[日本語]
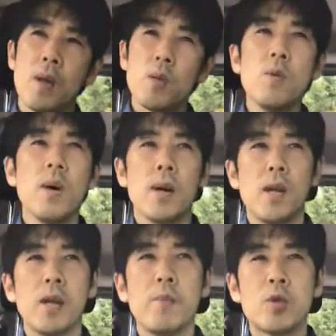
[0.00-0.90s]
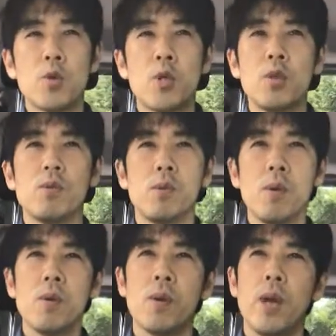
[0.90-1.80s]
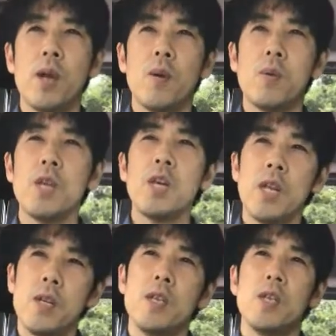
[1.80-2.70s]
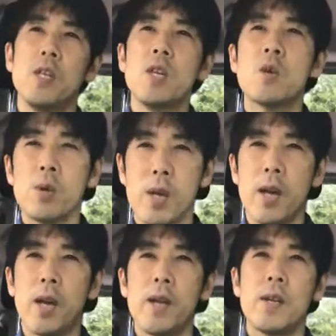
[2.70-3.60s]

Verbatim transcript: 今日は、えー、味噌汁と、えー、おにぎり1個だけ